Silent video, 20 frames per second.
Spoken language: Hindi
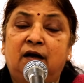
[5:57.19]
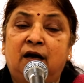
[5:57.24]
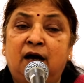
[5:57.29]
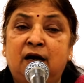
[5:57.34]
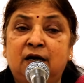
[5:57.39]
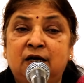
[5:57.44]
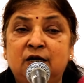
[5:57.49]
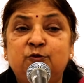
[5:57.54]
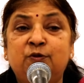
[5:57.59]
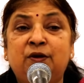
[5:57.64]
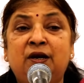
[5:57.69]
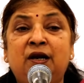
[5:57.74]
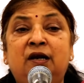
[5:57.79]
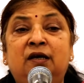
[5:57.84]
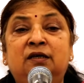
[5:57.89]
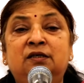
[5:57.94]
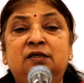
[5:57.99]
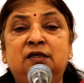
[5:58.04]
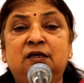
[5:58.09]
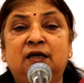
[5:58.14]
आखिर तुम्हारा
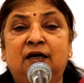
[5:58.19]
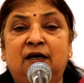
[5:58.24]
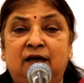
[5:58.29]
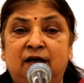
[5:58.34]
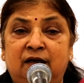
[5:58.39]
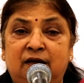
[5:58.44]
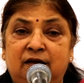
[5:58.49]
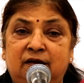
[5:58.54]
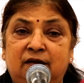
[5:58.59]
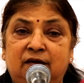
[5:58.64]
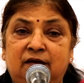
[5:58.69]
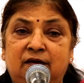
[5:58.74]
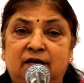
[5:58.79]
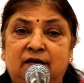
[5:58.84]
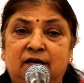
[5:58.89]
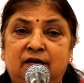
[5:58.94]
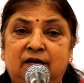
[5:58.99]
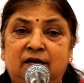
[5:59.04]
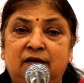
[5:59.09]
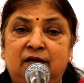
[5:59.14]
लक्ष्य क्या है
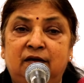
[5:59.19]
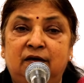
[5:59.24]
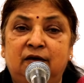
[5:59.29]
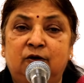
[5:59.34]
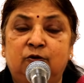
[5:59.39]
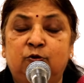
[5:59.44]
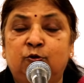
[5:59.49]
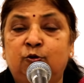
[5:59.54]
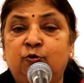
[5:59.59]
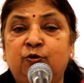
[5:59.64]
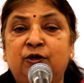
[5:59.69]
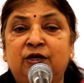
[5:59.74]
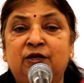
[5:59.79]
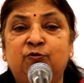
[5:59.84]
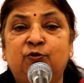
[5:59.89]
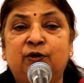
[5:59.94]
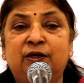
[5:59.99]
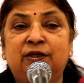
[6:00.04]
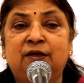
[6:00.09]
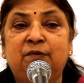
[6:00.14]
तो गुरु कह
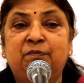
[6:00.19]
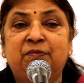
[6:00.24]
वो कहता